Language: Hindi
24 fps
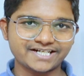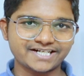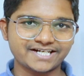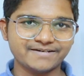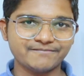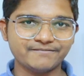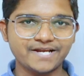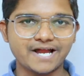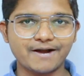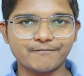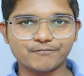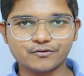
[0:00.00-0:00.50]

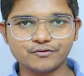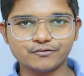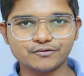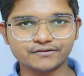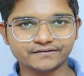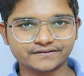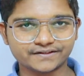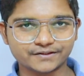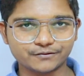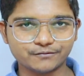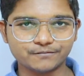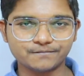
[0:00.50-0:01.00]
बैटरी भी आपको
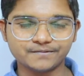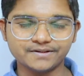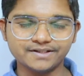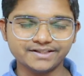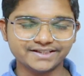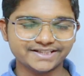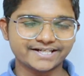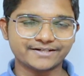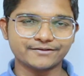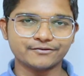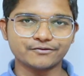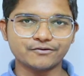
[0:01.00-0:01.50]
उसके ऊपर
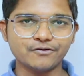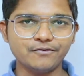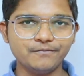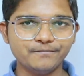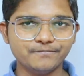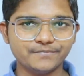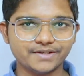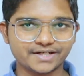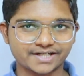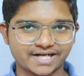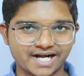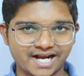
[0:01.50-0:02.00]
देखने को
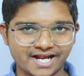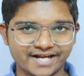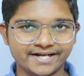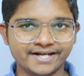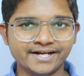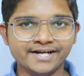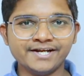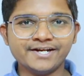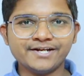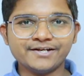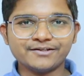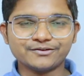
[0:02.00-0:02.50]
मिल रहा
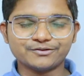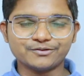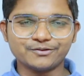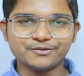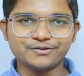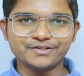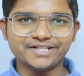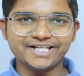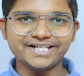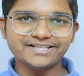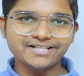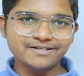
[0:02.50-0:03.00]
है
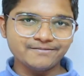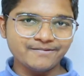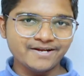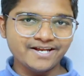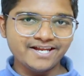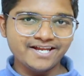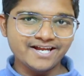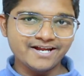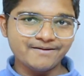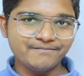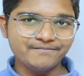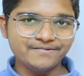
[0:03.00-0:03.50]
तो देखते
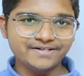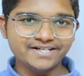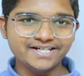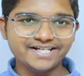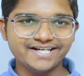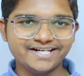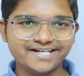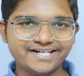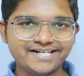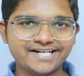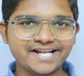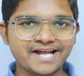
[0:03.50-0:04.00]
भाई ये अब
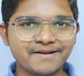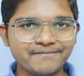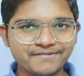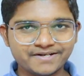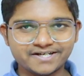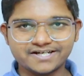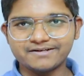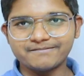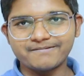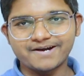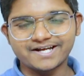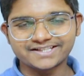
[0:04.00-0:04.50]
इंडिया
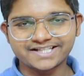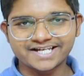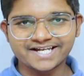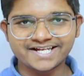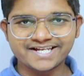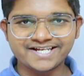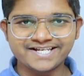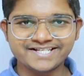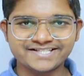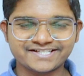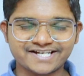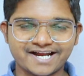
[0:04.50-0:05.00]
में कब आता
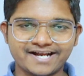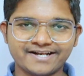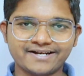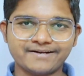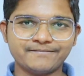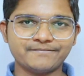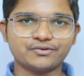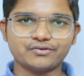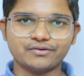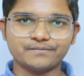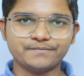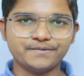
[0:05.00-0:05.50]
है
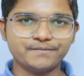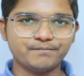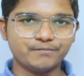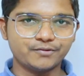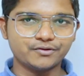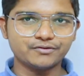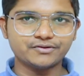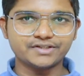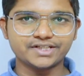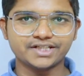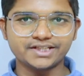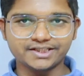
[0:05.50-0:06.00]
चाइना में तो अभी
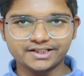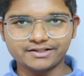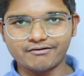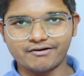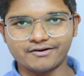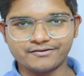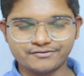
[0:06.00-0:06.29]
बहुत जल्दी